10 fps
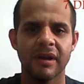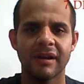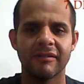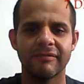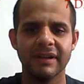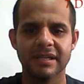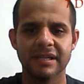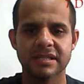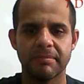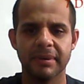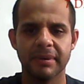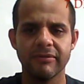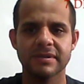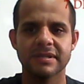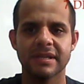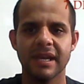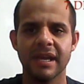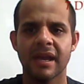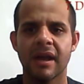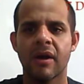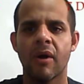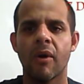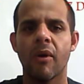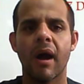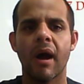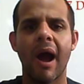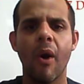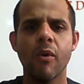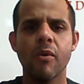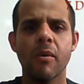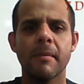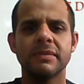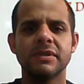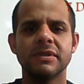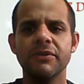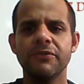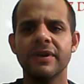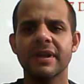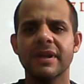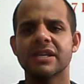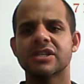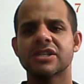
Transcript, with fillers: vai trazer para você algo diferente,